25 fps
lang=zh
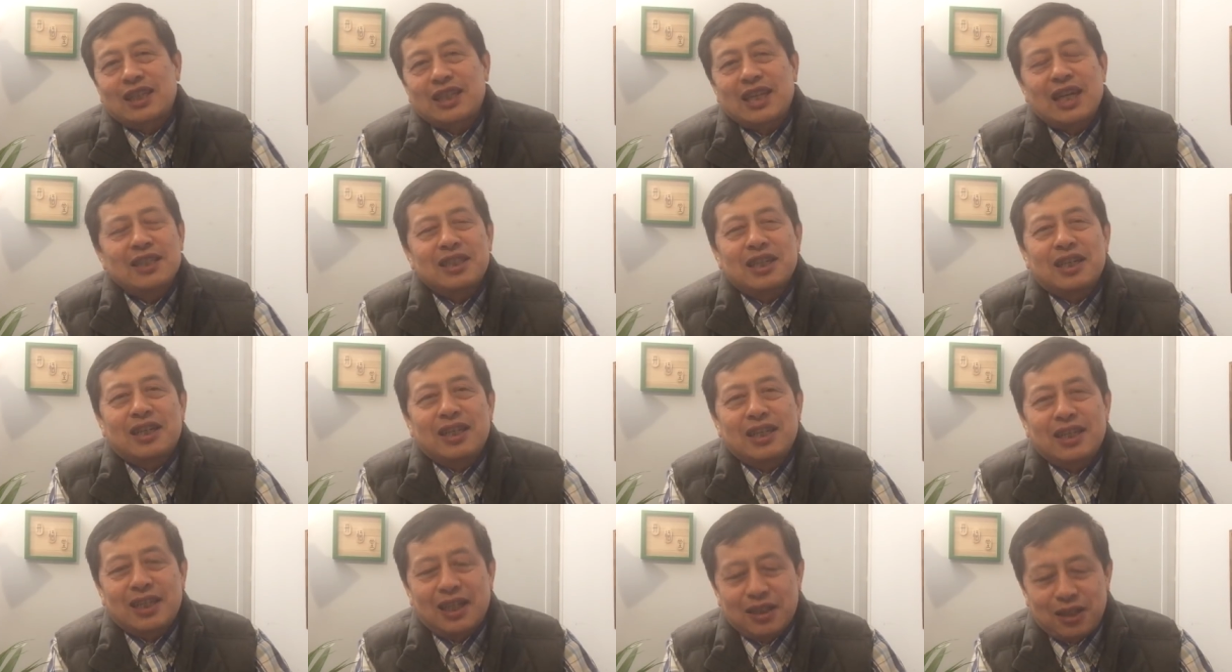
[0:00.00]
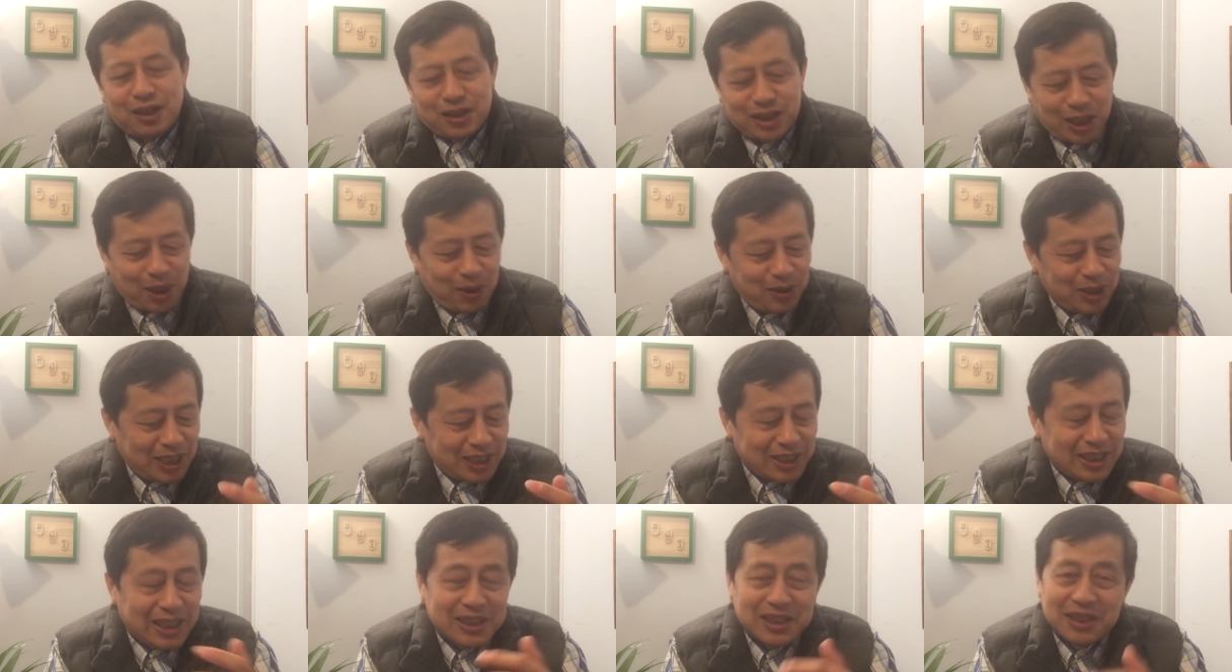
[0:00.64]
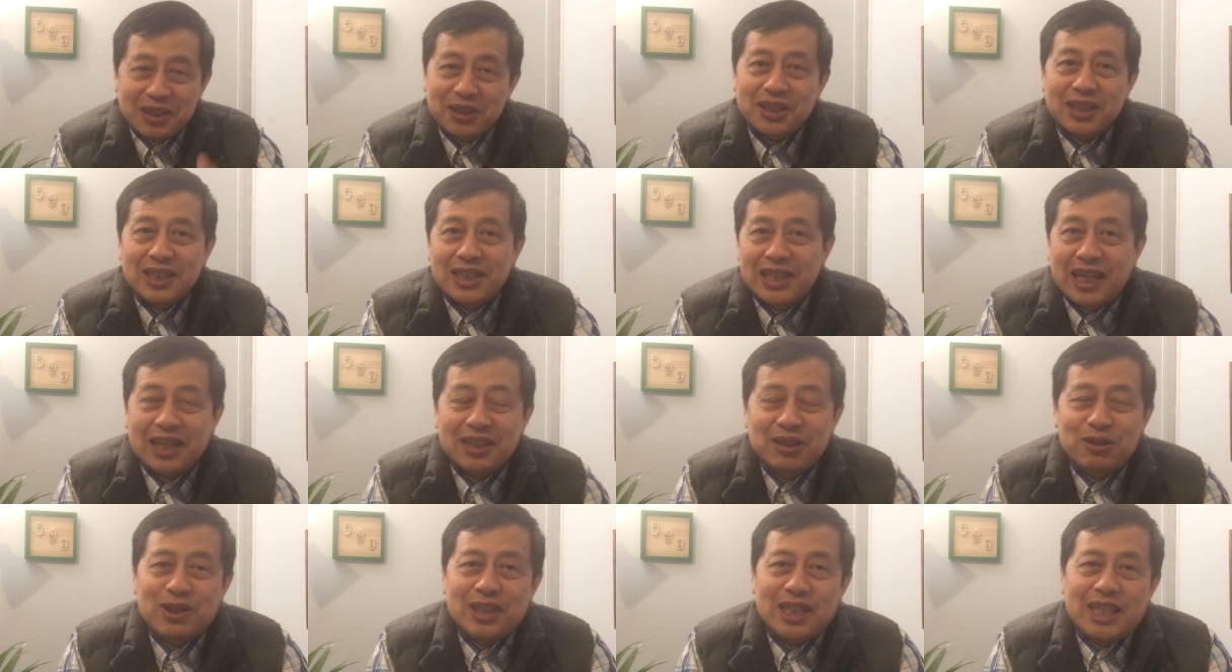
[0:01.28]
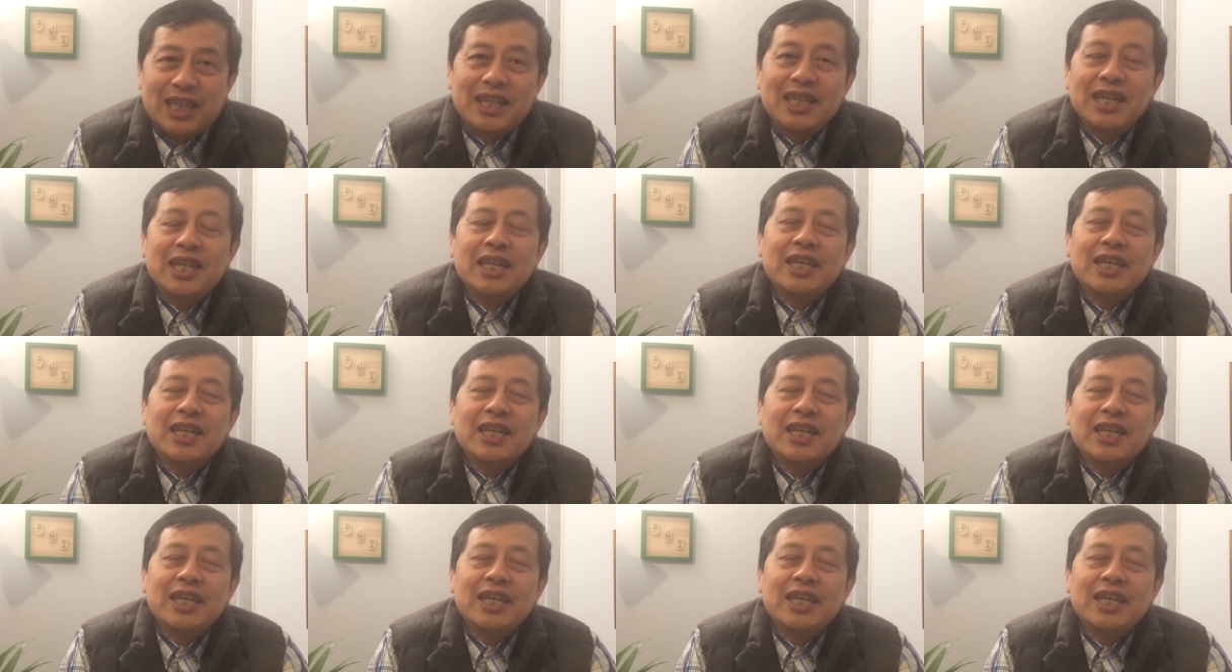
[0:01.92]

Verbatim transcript: 大家可以看到朝鲜战争是怎样的状态，